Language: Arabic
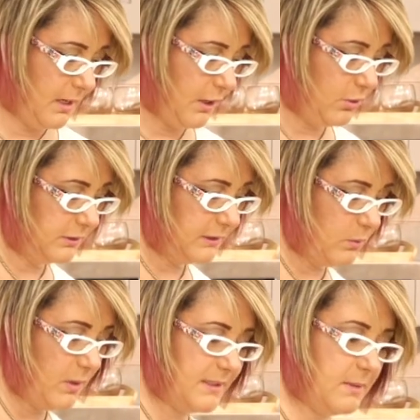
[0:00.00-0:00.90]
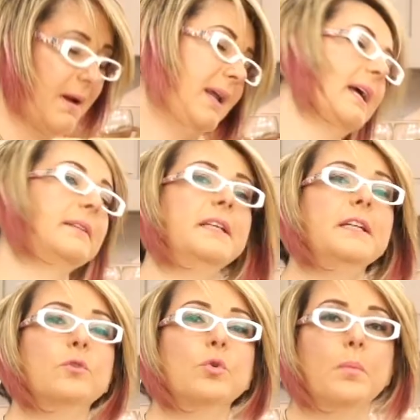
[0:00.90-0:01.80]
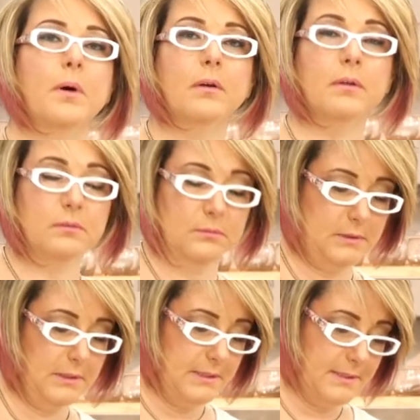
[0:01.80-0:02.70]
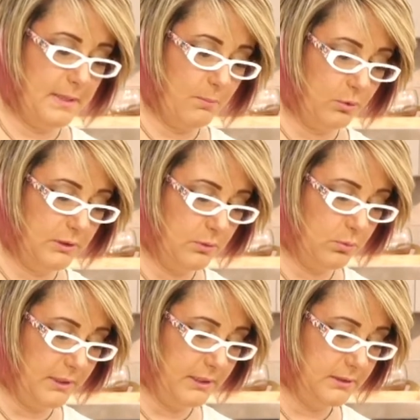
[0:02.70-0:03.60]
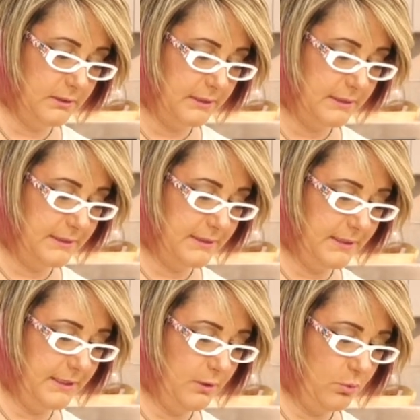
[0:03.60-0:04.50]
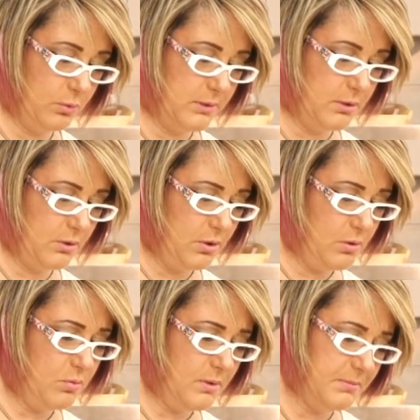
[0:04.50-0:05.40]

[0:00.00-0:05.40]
هحط دلوقتي معلقتين كبار زي ما قلت لكم ايه دقيق لوز هو